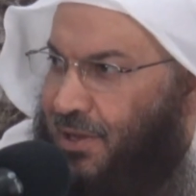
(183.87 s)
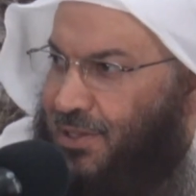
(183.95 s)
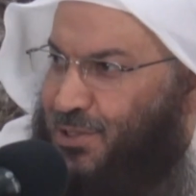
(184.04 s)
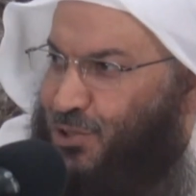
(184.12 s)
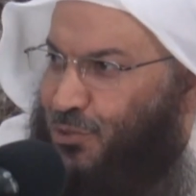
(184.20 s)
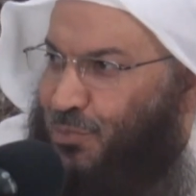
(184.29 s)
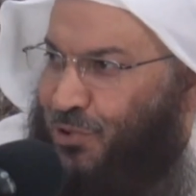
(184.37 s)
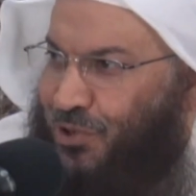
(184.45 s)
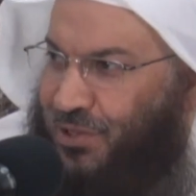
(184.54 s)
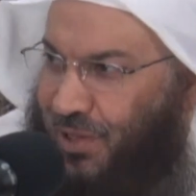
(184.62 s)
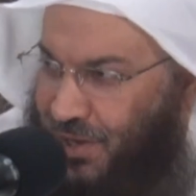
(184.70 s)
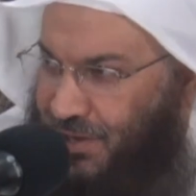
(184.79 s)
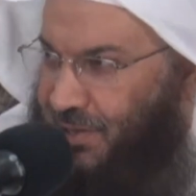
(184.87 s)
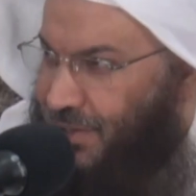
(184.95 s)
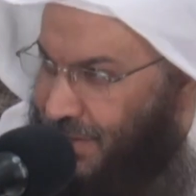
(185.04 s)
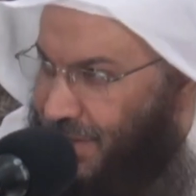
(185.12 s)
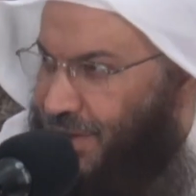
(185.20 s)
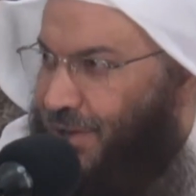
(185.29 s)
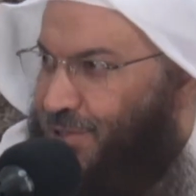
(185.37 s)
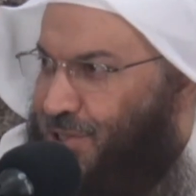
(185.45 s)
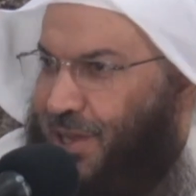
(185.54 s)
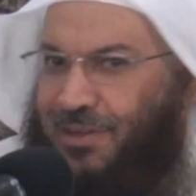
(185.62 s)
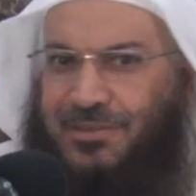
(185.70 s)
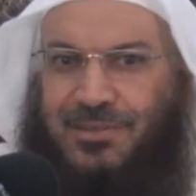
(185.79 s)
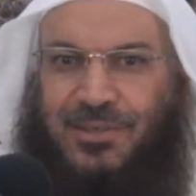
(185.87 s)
إيش يخبرك ترى أني أنا نصحت